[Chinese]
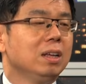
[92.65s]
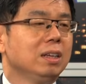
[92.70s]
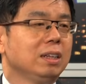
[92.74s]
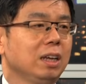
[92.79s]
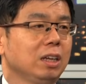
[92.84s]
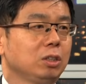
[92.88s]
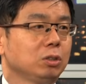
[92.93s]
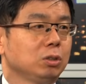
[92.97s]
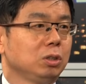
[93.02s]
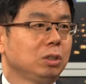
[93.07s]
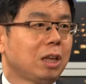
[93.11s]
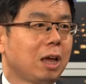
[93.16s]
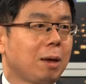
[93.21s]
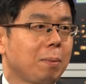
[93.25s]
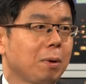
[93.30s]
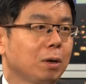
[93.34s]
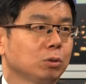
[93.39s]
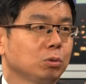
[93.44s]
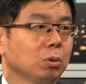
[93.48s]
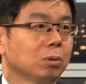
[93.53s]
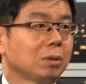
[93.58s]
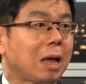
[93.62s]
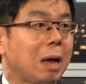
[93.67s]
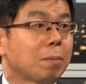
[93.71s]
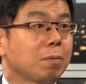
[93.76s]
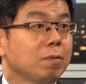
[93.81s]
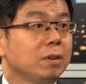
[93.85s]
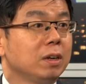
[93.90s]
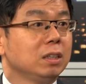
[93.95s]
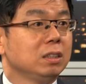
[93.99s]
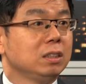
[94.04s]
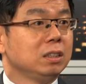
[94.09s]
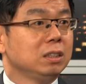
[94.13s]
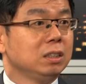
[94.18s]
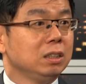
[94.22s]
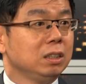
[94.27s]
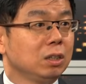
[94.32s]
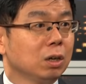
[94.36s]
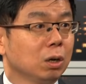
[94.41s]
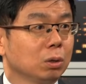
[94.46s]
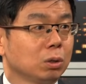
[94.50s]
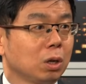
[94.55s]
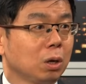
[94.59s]
也就是代表说，大部分的机
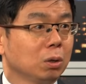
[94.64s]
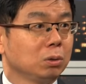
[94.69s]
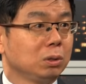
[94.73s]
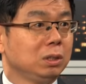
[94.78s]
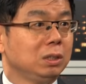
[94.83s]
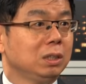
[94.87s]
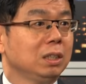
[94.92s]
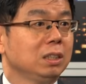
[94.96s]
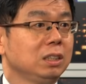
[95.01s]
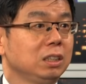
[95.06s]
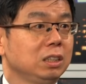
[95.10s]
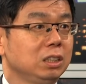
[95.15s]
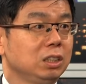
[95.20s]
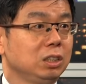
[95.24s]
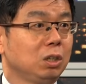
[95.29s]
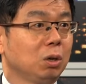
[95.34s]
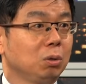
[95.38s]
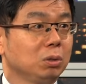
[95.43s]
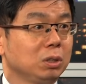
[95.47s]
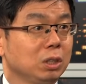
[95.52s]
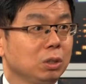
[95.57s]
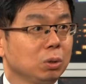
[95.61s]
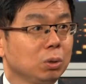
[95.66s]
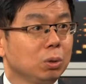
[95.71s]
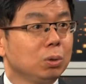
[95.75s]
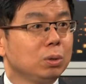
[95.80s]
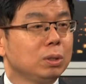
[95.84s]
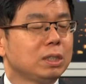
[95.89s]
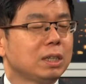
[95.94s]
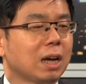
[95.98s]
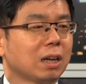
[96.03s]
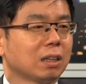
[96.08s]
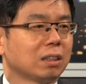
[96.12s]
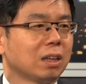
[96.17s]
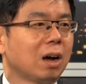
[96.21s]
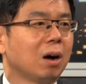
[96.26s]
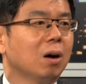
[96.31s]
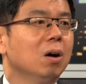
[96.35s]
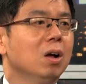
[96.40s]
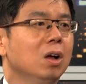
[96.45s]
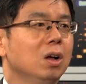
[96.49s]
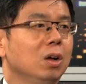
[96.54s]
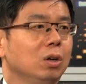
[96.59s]
构投资人其实都已经预想
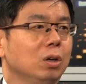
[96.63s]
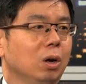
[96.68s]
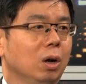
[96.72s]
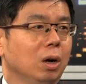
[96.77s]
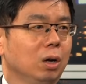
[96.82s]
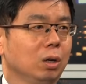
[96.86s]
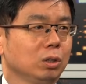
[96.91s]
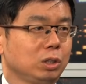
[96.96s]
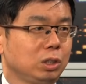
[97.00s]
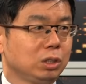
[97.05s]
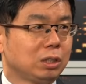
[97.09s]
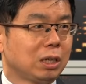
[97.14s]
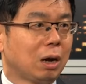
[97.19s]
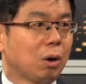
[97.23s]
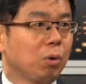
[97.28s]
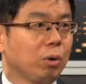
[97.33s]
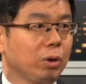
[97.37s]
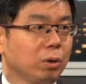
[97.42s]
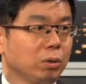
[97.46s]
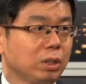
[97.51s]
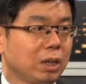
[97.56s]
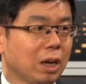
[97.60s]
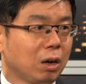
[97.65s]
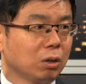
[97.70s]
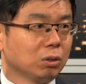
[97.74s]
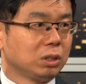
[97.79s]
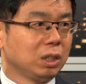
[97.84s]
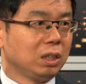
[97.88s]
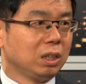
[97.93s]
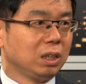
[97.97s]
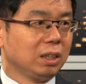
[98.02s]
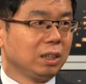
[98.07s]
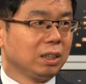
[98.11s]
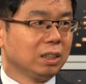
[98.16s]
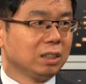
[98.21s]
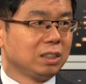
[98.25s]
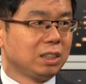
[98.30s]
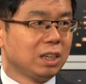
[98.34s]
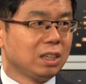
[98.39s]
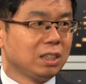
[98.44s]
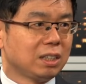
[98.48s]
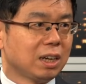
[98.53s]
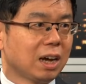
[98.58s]
到，呃，市场会有调整的一个
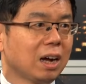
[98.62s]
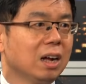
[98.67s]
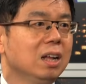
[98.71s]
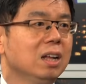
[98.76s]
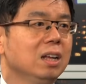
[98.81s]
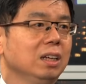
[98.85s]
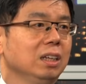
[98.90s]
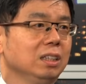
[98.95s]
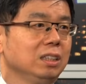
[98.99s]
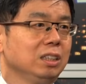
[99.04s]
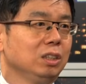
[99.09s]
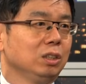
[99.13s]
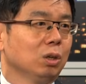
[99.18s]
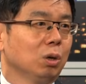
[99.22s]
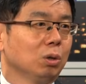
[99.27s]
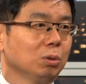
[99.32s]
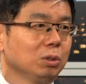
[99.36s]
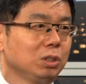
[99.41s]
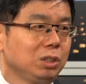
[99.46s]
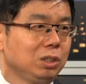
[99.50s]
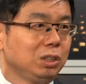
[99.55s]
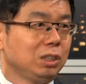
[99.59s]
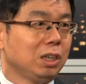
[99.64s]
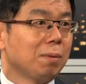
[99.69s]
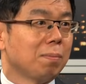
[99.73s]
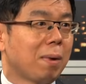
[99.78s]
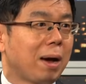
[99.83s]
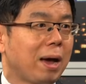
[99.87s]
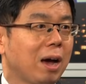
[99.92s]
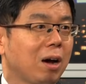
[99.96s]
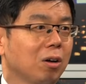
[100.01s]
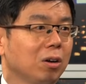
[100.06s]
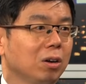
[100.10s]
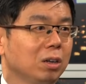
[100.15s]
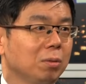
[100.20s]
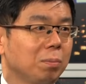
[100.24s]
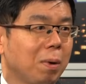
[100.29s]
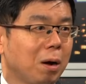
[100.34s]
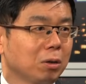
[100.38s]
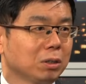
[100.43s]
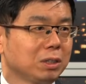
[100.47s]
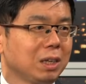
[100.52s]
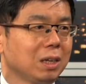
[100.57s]
现象，已经都事先买好了
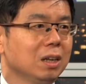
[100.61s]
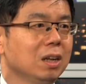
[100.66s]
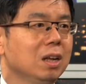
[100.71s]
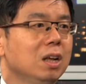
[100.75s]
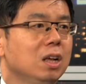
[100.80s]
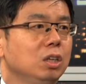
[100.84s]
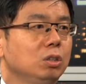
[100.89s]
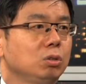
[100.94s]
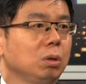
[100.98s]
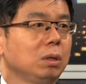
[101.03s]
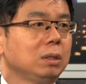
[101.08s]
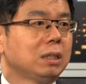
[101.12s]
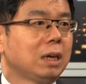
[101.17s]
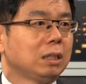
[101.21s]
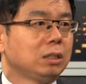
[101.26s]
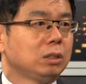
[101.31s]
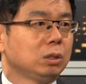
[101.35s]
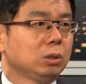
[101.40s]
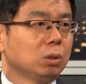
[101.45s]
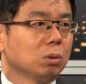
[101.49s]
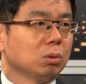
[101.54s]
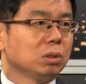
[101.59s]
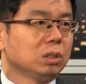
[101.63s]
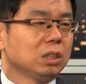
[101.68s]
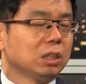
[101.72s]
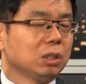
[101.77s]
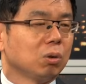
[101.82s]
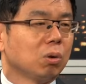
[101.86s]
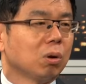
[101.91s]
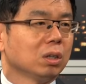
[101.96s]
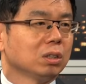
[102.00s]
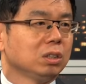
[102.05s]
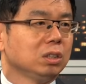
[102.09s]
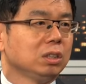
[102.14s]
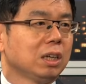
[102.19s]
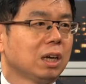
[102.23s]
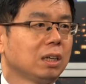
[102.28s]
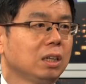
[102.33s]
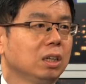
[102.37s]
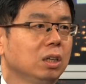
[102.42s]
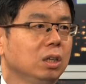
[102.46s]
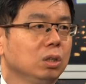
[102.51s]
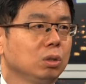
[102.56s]
保险。所以在这种情况之下
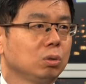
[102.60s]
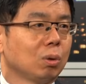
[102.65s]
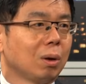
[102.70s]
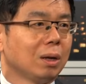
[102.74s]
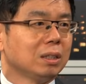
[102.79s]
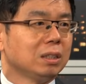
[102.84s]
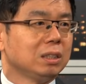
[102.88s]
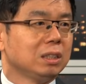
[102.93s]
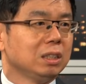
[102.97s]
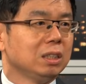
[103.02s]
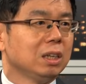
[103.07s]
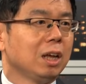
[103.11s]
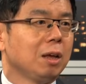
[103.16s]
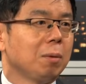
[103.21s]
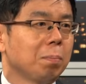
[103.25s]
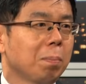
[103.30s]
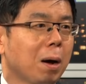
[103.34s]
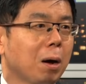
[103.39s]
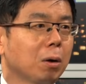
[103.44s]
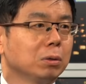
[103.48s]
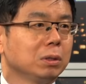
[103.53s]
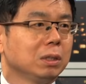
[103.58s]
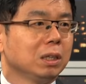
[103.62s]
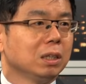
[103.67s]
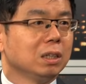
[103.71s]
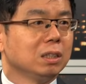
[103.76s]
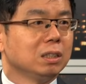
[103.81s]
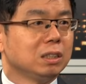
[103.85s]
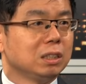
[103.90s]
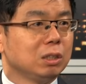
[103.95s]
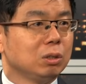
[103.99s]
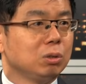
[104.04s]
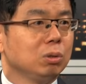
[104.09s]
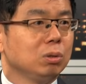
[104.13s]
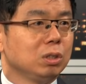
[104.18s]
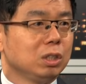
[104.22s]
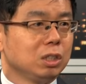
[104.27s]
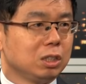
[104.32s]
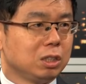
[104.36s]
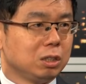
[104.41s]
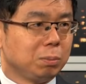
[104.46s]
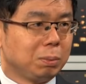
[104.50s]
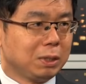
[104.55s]
呢，短期内暴跌的几率
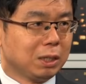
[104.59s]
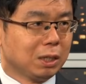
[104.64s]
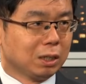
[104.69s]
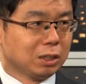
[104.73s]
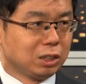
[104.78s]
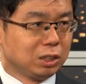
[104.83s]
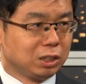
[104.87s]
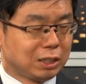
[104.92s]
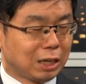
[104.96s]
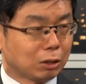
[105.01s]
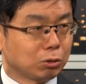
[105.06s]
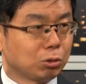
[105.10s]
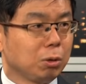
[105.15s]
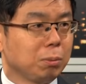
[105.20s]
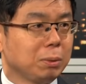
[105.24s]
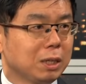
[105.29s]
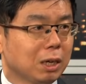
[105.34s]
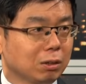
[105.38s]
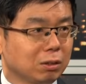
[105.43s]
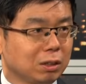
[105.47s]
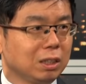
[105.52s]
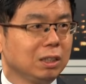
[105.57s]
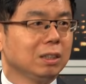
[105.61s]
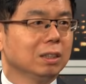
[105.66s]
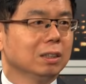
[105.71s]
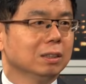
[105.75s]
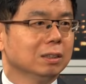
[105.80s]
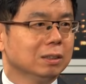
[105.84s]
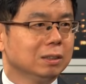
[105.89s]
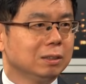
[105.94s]
其实比较是相对比较低的。